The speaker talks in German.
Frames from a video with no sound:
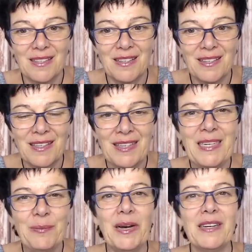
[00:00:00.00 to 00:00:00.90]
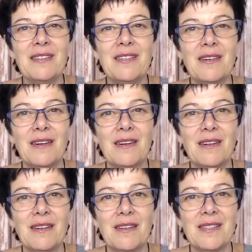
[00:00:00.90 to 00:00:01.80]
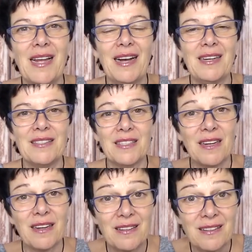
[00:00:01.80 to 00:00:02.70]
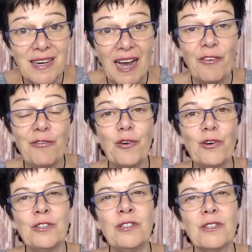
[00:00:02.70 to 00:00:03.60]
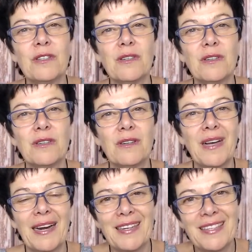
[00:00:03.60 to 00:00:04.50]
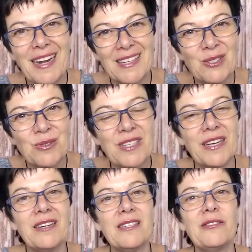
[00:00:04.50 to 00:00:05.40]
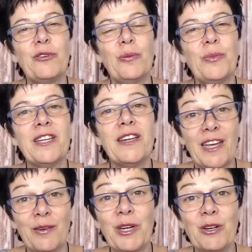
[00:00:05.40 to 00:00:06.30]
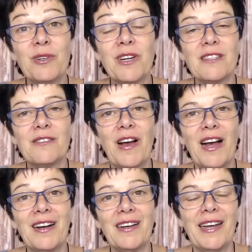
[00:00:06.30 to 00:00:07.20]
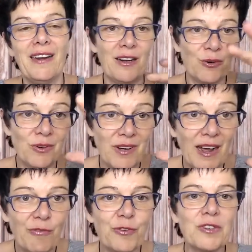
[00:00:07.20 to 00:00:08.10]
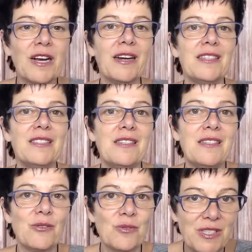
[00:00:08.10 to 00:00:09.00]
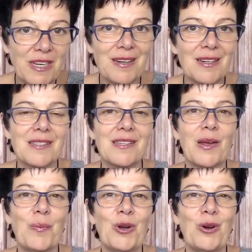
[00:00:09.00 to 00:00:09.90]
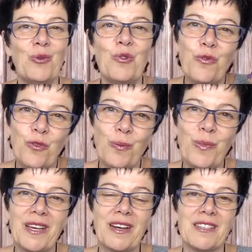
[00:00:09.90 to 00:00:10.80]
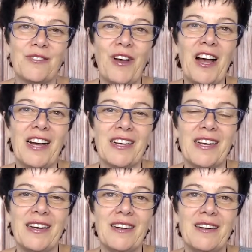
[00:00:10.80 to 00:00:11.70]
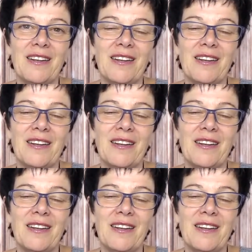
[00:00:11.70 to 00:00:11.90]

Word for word: niemand sagt, davon kann ich das und jenes für mich nehmen und als wahr erkennen und davon kann ich dies und jenes nehmen und für mich als wahr erkennen.